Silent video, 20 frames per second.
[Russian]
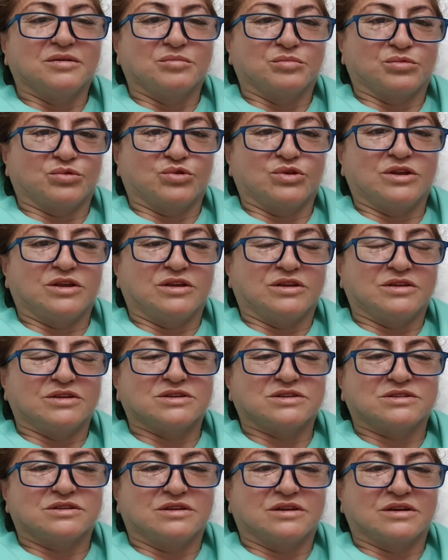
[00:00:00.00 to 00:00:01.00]
Боли
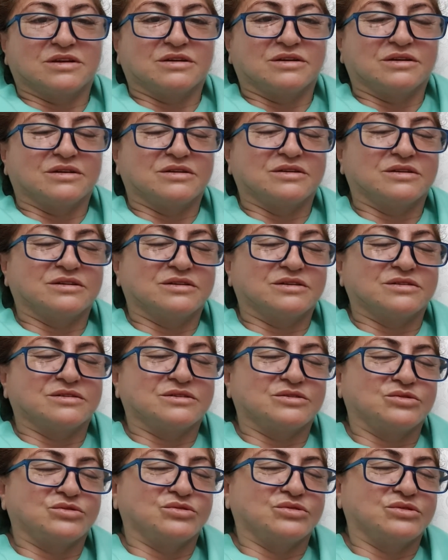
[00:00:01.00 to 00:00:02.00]
есть, да. Э,
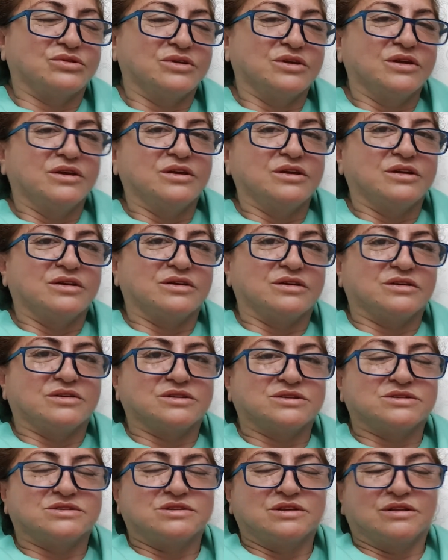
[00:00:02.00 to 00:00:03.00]
но э,
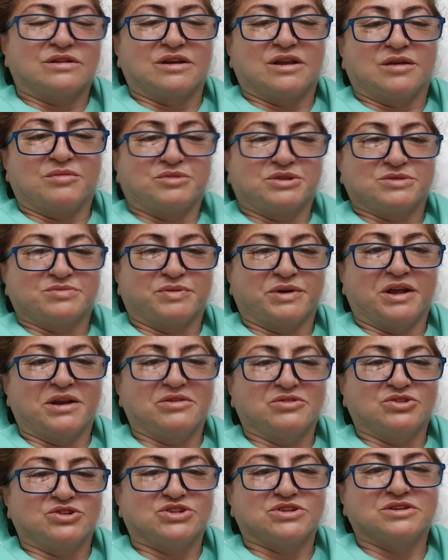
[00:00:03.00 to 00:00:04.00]
сделали
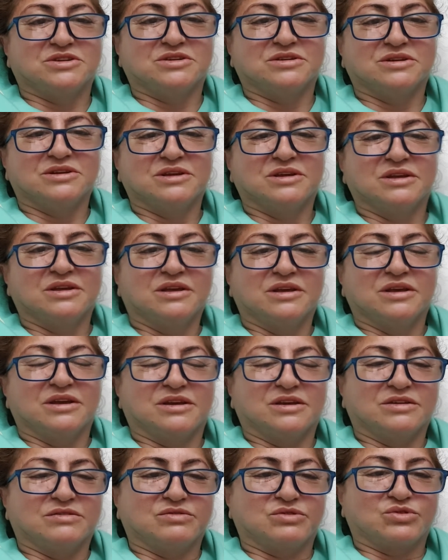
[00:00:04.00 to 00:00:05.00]
обезболивающее,
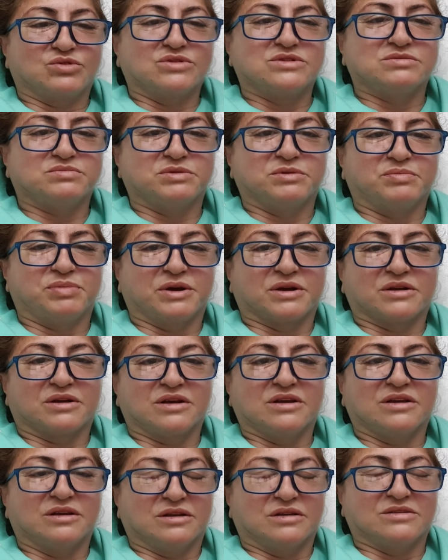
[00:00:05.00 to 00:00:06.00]
и вроде бы
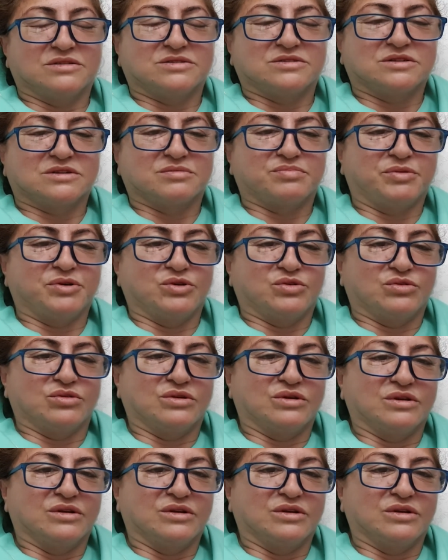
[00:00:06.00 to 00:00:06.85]
пока терплю.